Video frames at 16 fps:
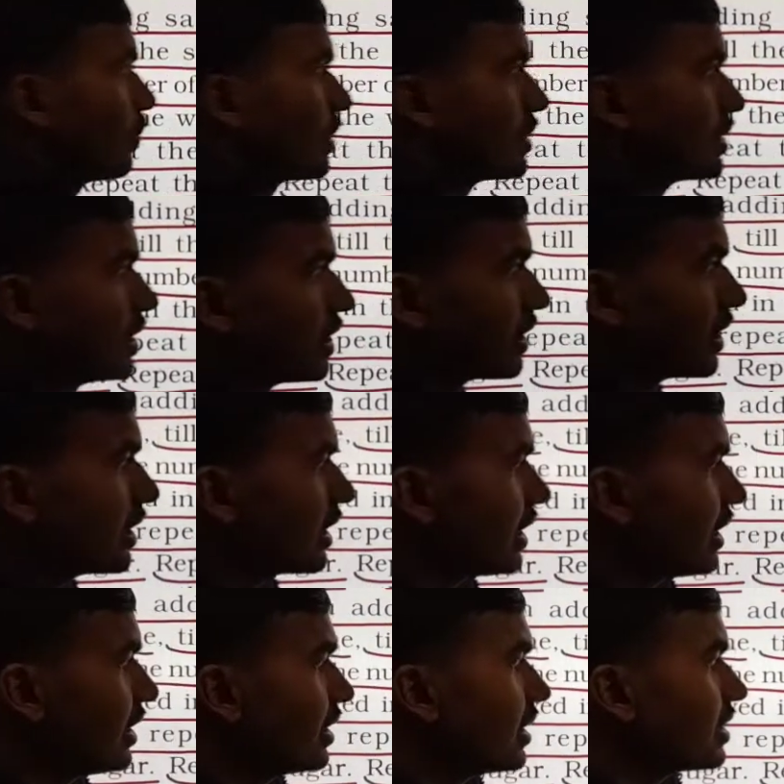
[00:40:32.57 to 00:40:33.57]

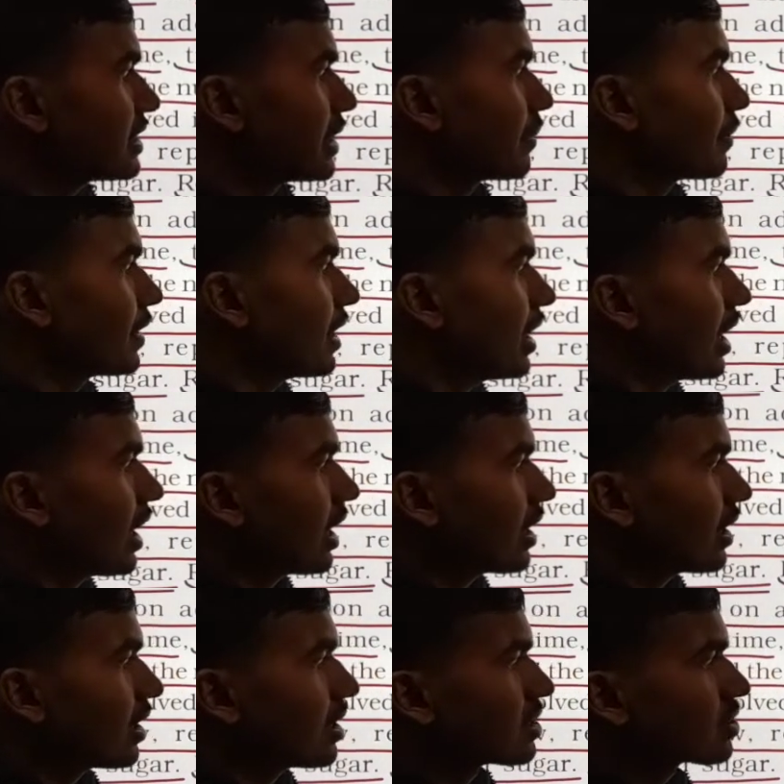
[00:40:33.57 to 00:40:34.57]
प्रेजेंटेड इन द चैप्टर
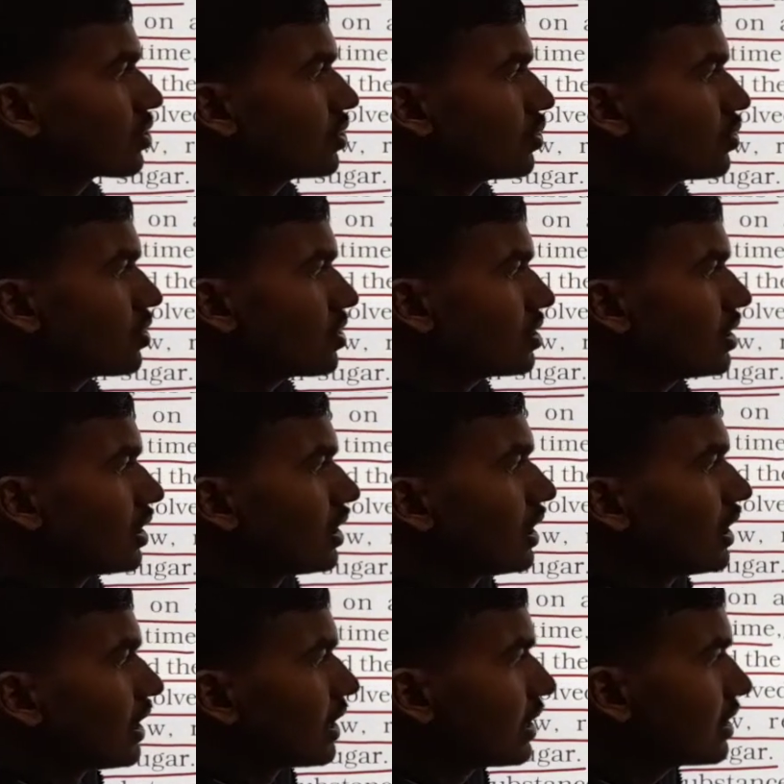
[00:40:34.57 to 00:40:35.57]
आर आल्सो यूज्ड
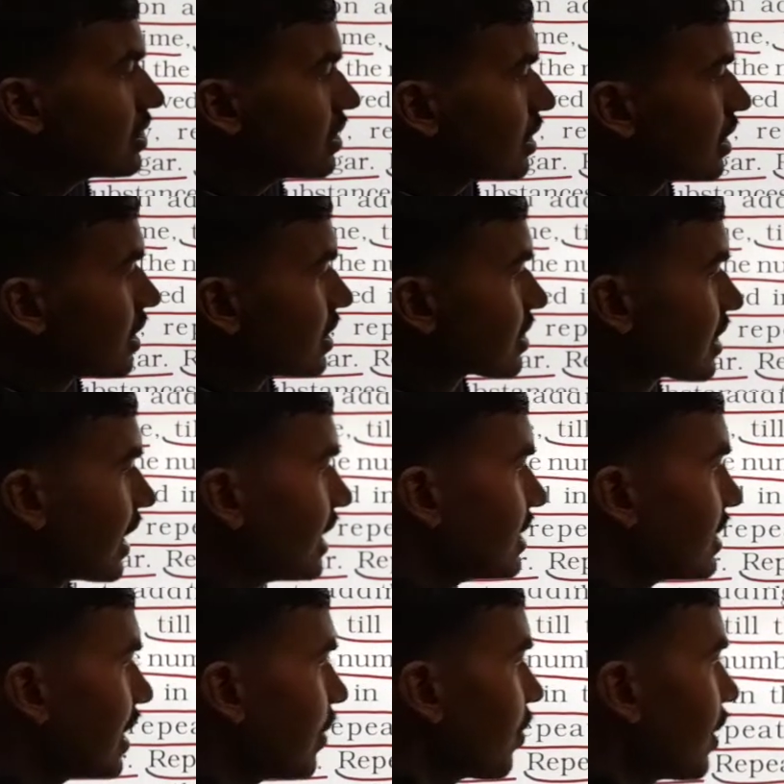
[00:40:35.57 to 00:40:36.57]
इन
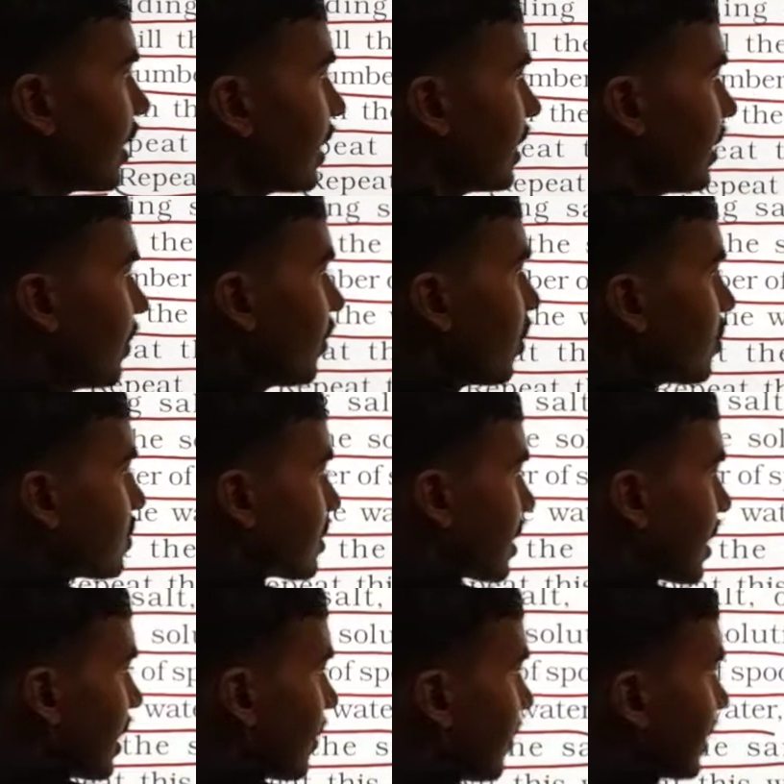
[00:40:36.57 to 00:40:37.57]
साइंस लेबोरेटरी बहुत
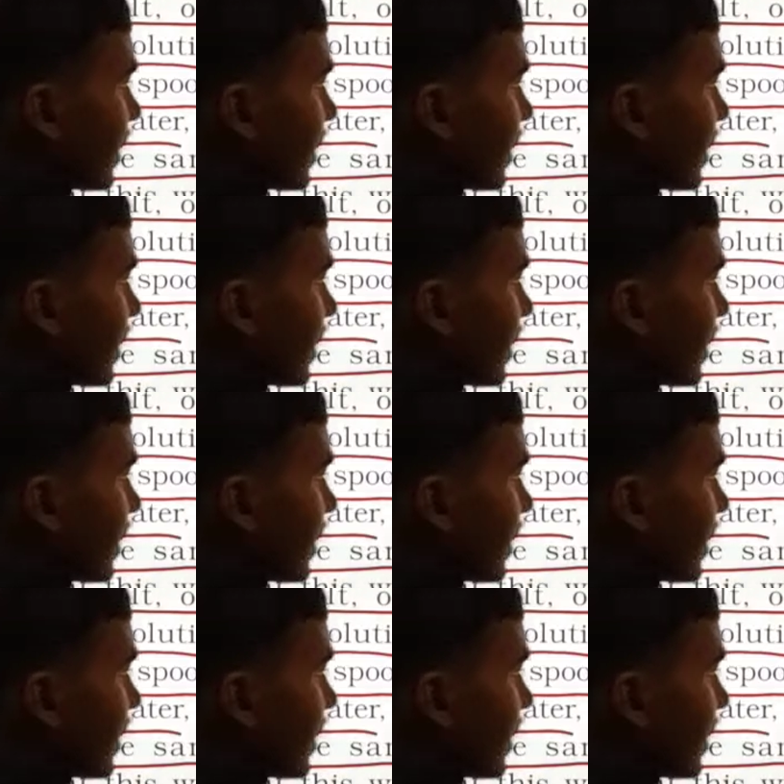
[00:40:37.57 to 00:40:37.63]
सारा